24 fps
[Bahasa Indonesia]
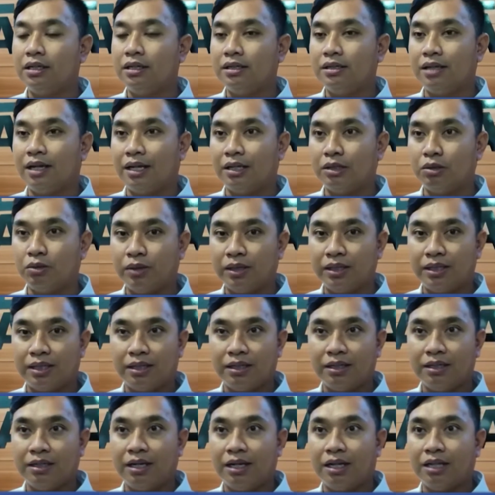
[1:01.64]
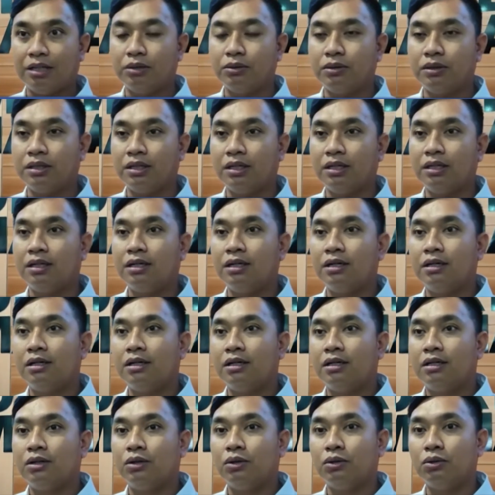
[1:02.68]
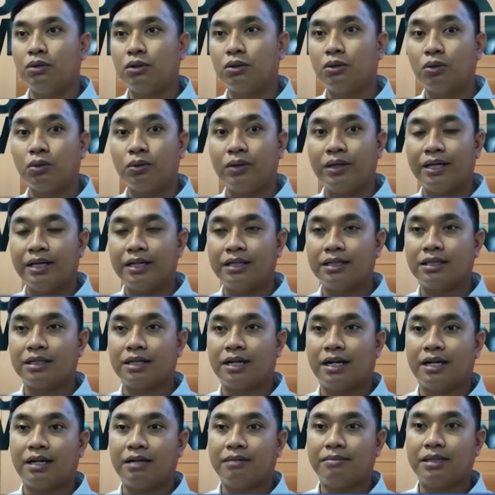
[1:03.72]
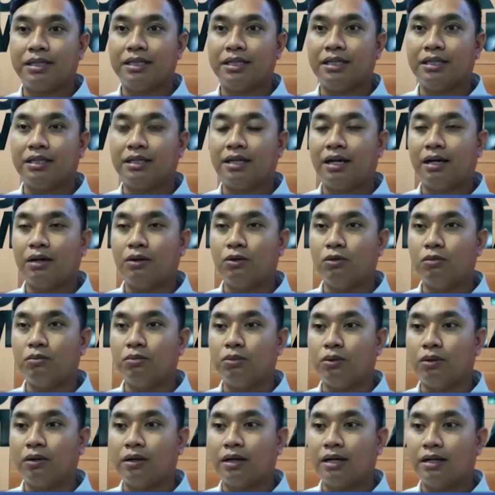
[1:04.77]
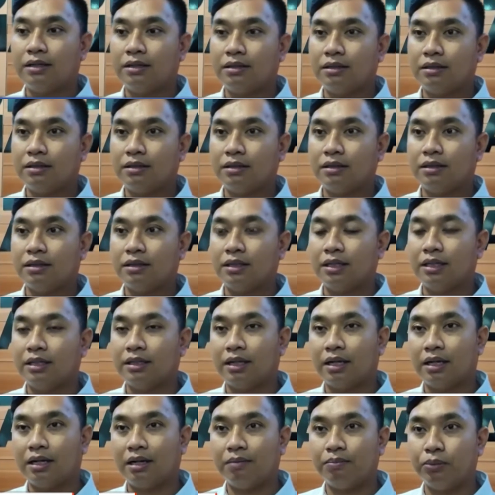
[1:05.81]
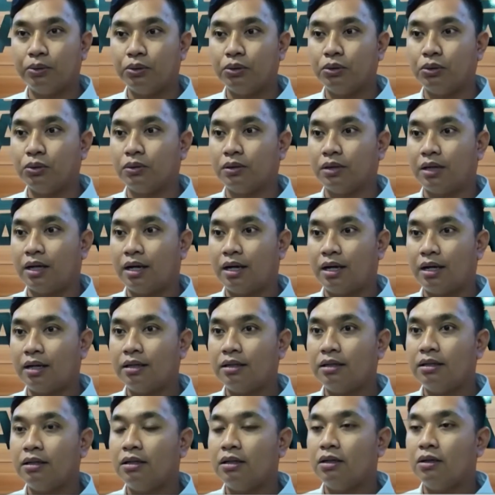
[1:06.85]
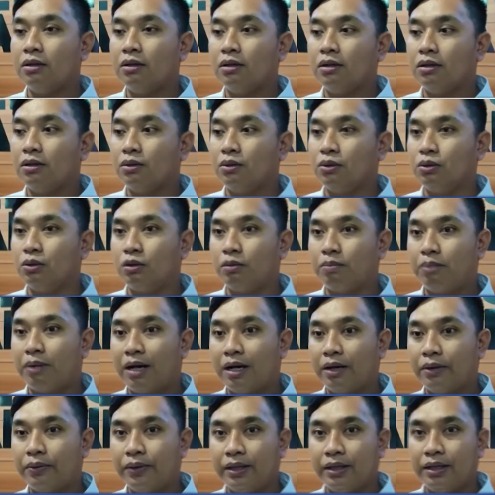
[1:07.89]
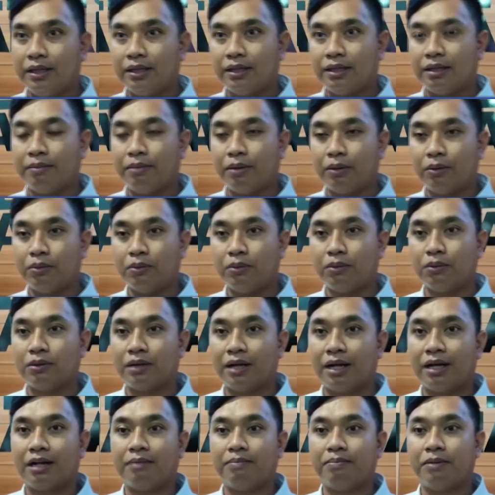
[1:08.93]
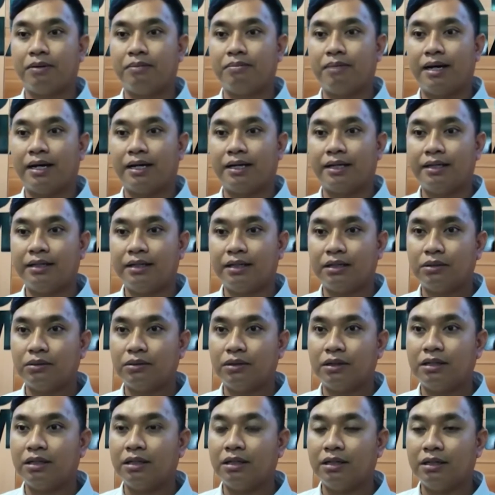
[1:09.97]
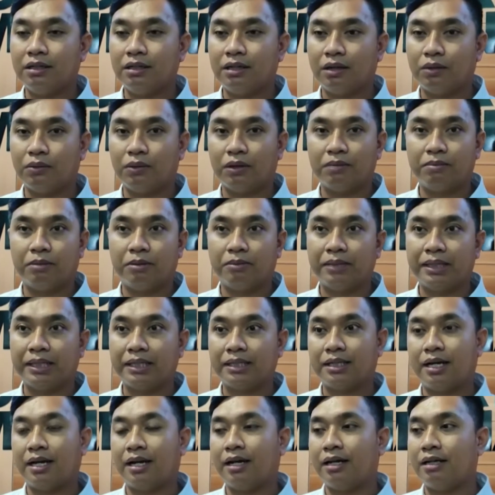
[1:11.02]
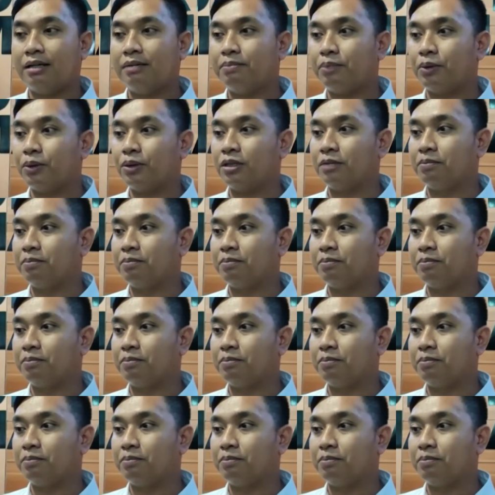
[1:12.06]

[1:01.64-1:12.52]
dan langsung kita tidak lanjuti untuk kerugian sekarang masih kita kumpulkan eh, sekitar 60 juta untuk pelaku ini kita baru tangkap kemarin dan sudah dilakukan pemeriksaan proses